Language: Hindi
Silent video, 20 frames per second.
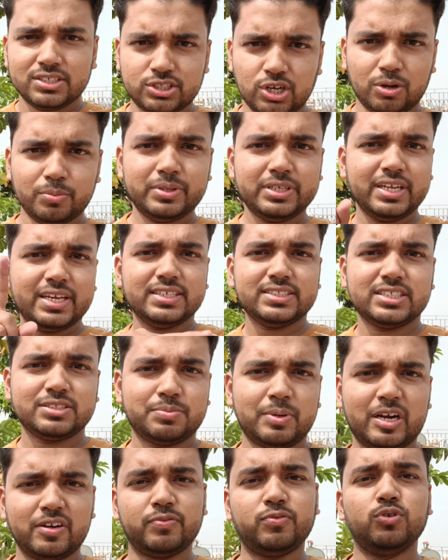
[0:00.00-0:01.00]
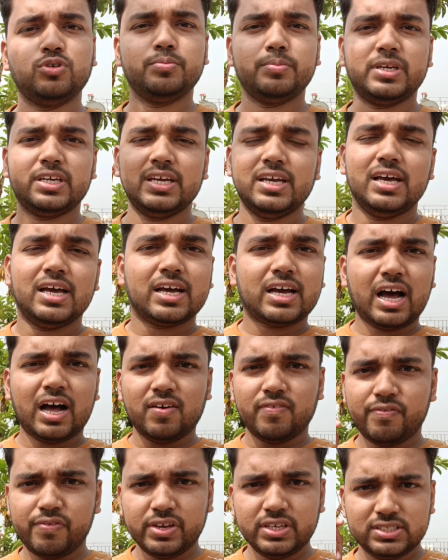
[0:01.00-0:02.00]
शॉमी ने इस स्मार्टफोन में
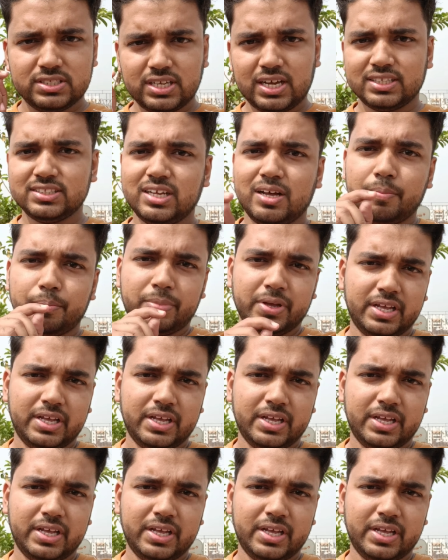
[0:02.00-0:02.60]
काफ़ी ज़्यादा